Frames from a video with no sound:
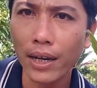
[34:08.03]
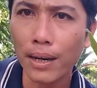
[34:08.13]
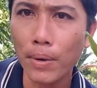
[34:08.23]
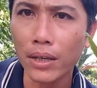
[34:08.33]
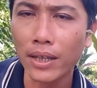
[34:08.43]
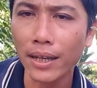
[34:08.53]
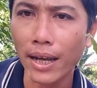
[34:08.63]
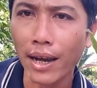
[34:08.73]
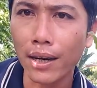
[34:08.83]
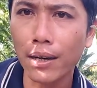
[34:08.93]
thì mực sẽ
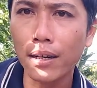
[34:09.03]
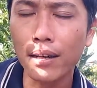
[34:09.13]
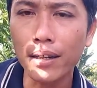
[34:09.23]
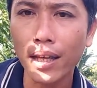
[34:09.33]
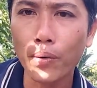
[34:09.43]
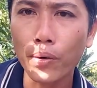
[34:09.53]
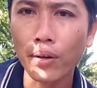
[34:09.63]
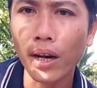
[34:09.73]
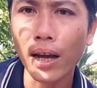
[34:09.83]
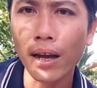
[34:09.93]
tặng nửa chai thuốc
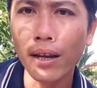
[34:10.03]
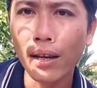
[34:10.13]
là